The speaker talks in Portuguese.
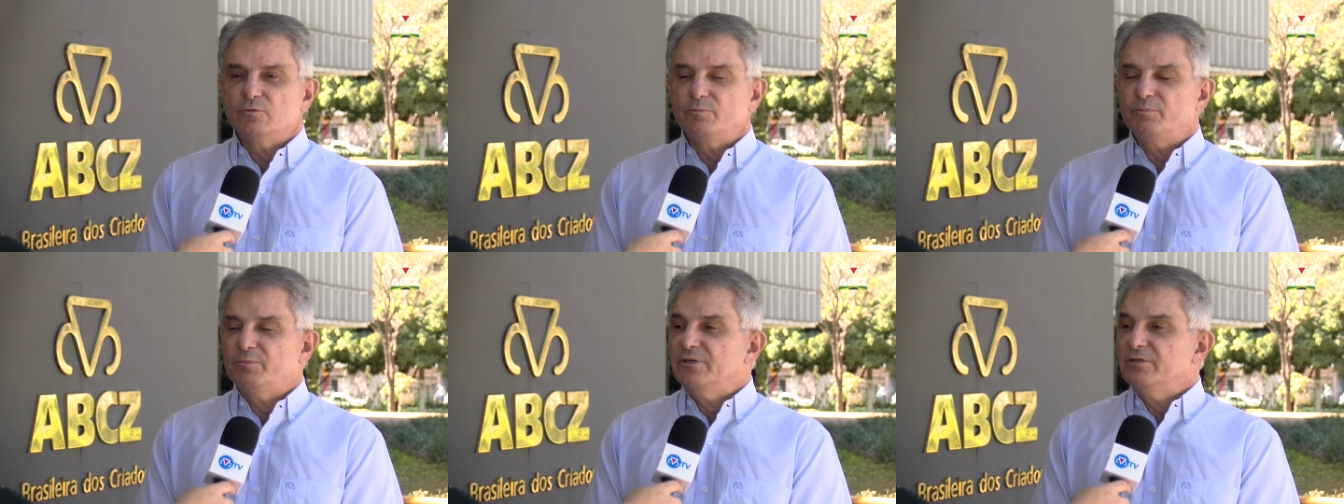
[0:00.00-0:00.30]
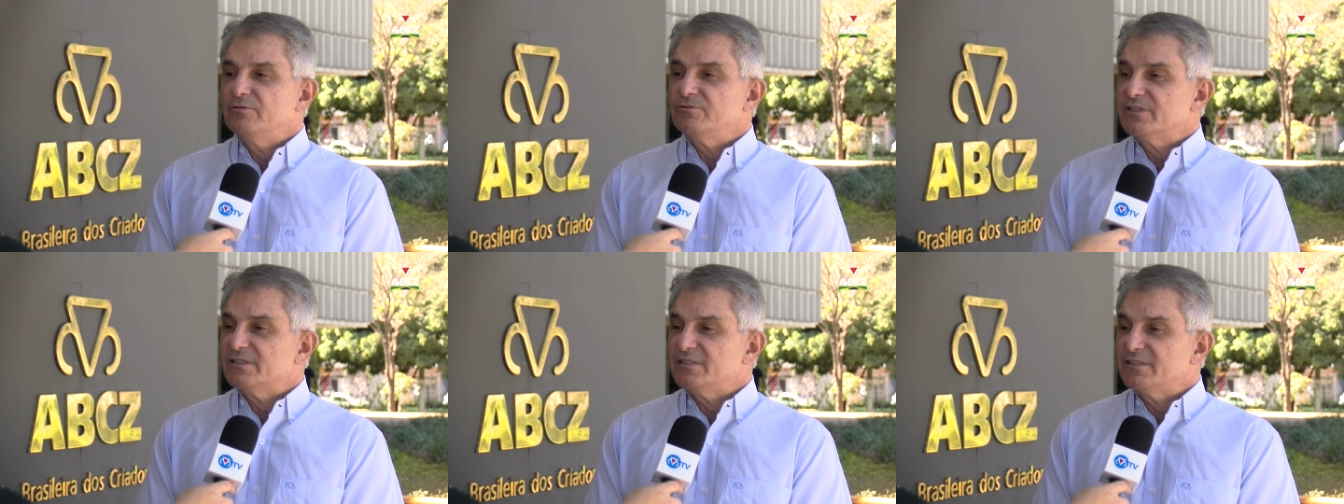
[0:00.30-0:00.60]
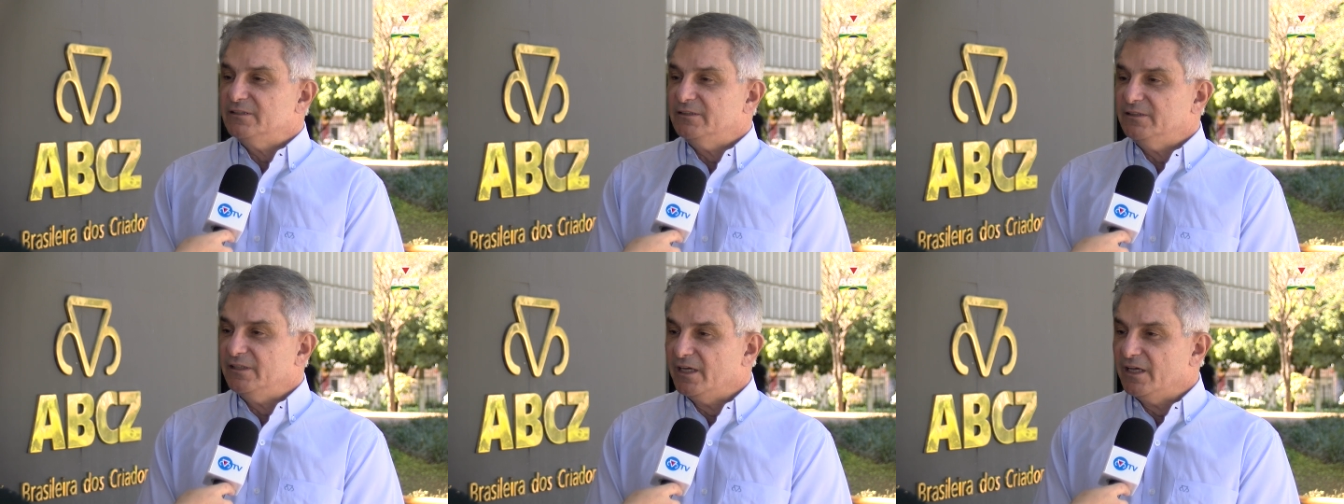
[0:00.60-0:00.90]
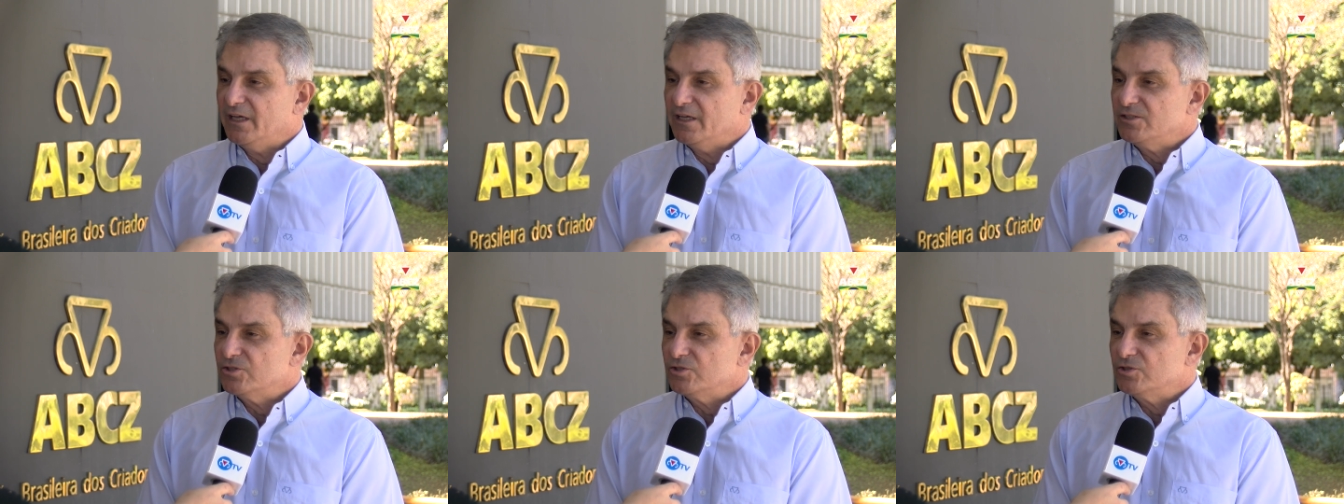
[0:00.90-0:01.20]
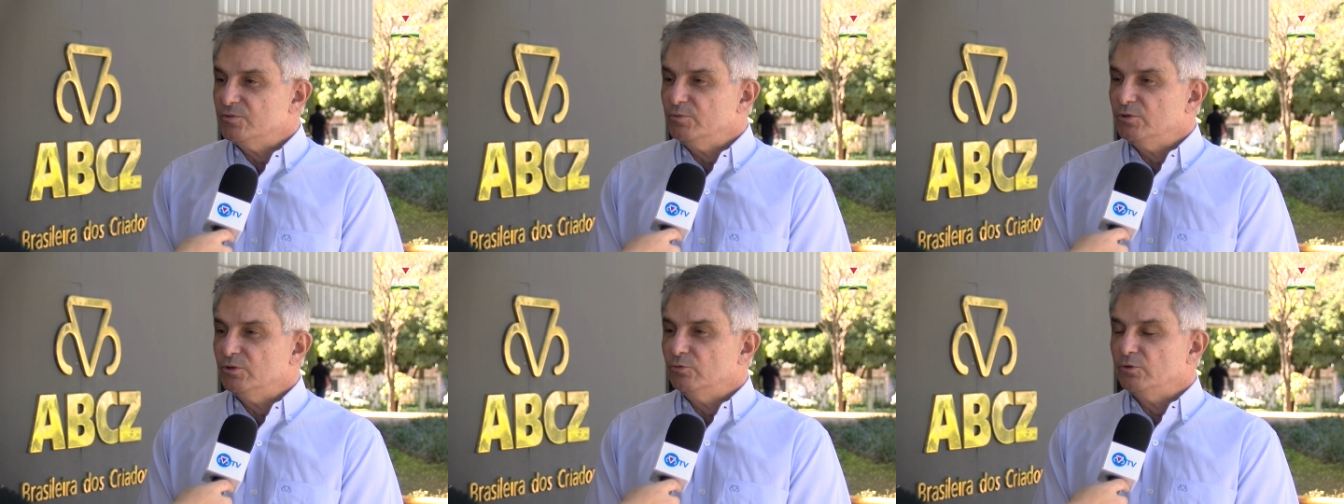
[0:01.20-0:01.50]
o perigo de acidente
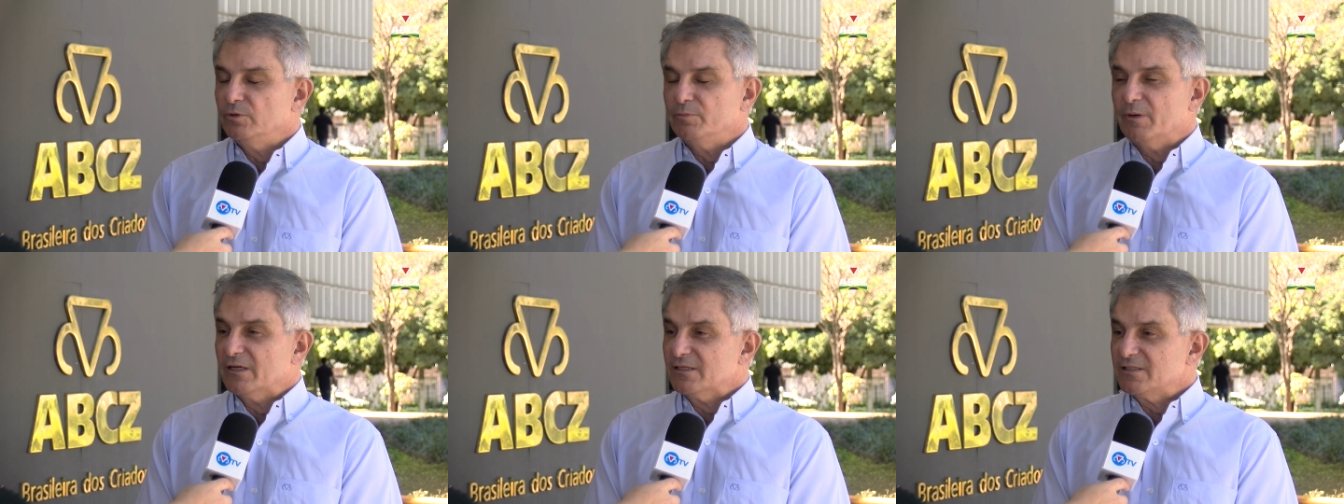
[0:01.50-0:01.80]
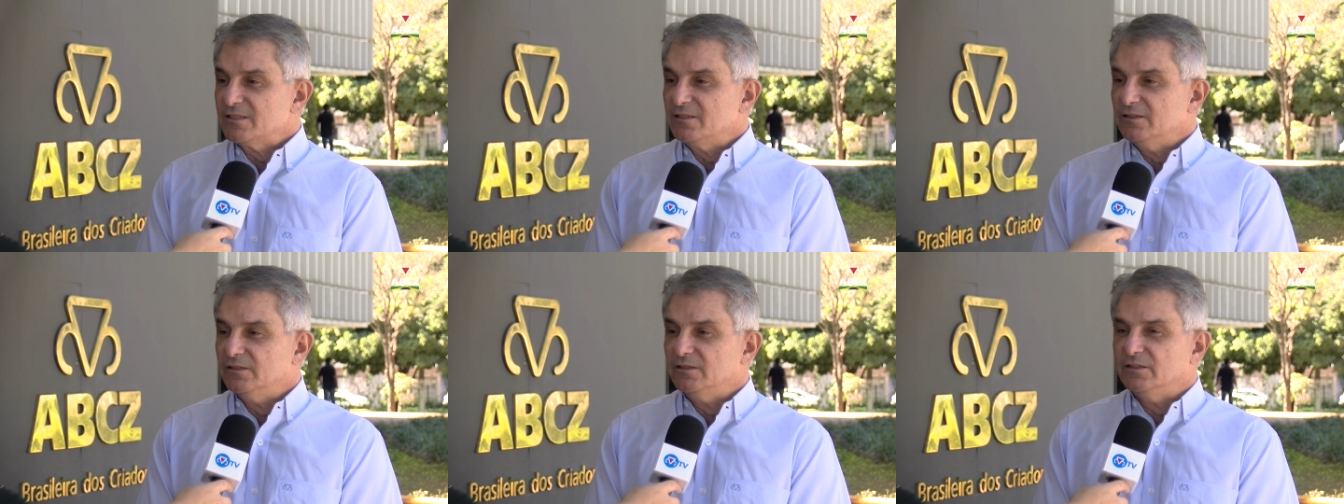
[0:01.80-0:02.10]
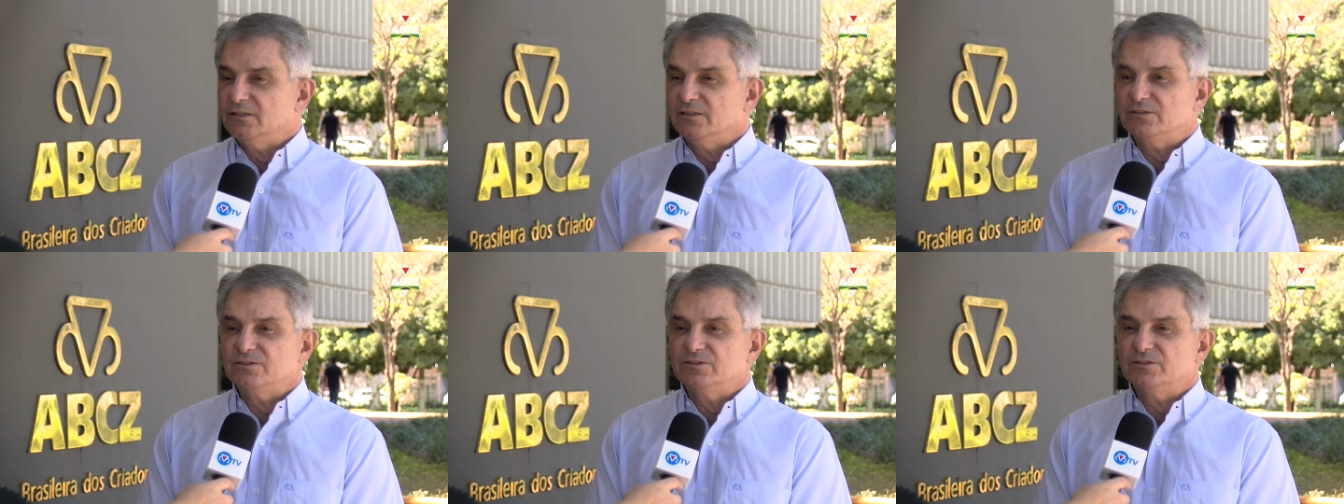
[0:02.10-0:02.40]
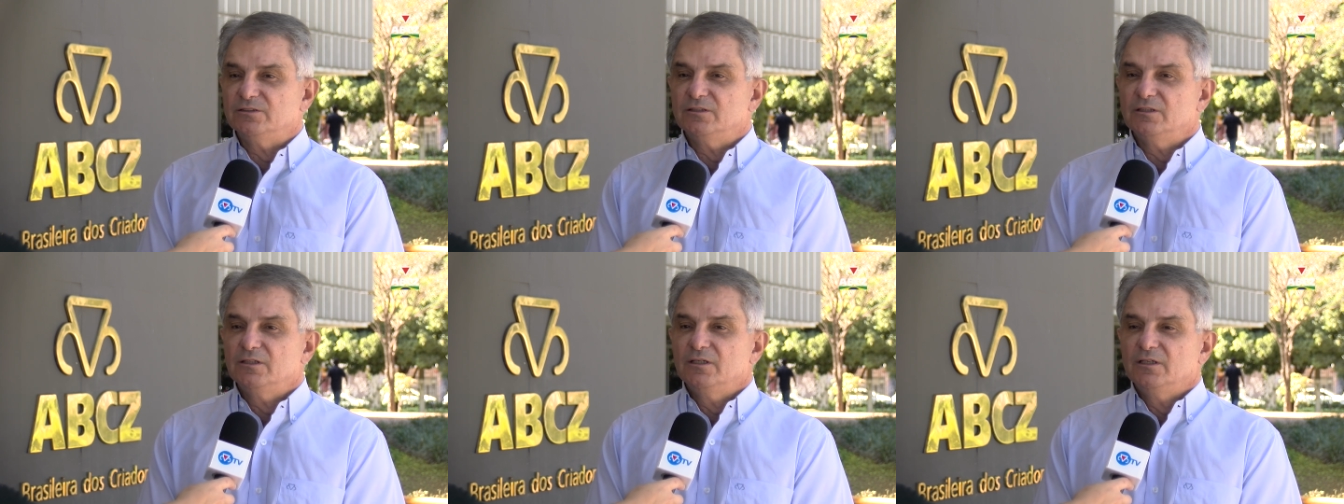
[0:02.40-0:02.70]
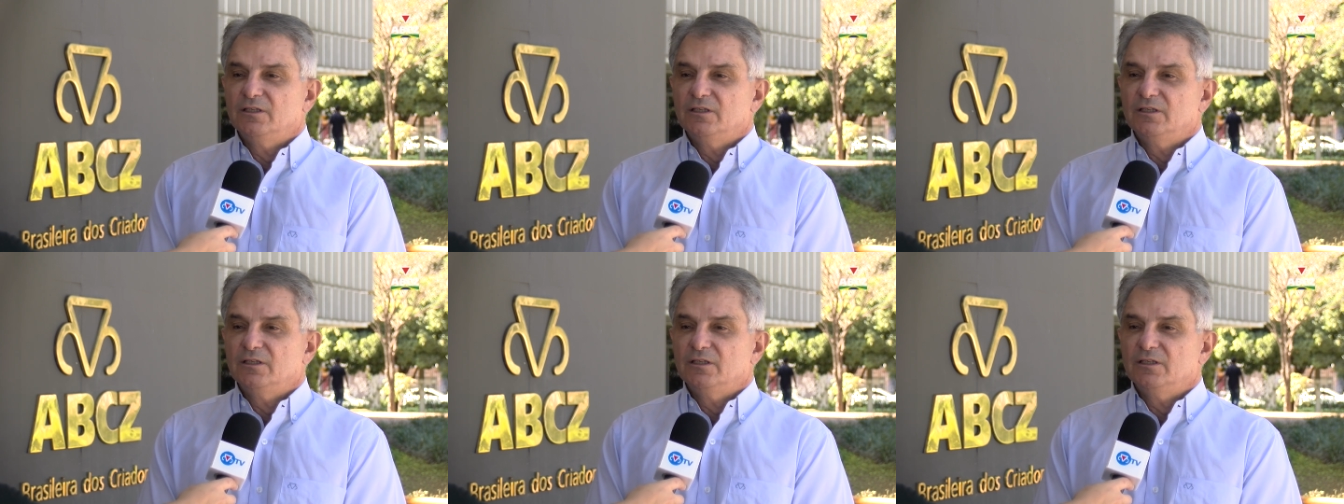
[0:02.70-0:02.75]
diminui bastante.